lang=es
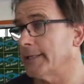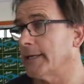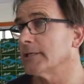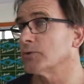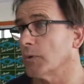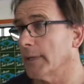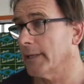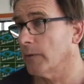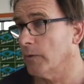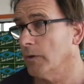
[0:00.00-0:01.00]
gente que ha
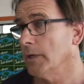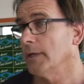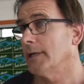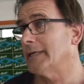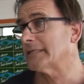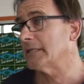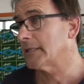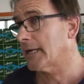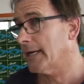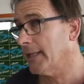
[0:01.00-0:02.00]
ayudado, las
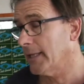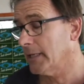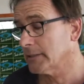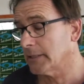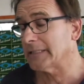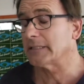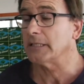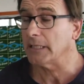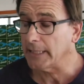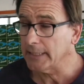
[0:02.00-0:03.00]
entradas, las
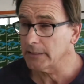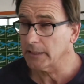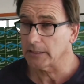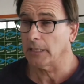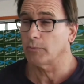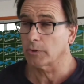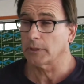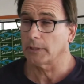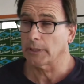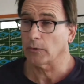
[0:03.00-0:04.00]
intendencias, el
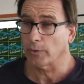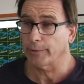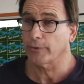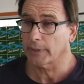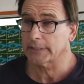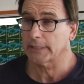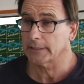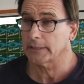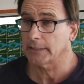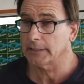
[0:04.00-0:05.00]
aporte económico que hacen
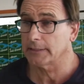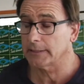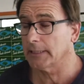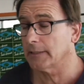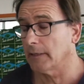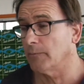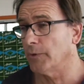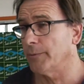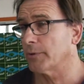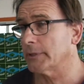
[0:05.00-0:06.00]
las intendencias es
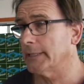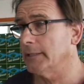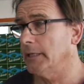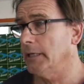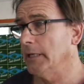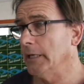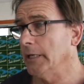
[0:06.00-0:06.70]
muy importante.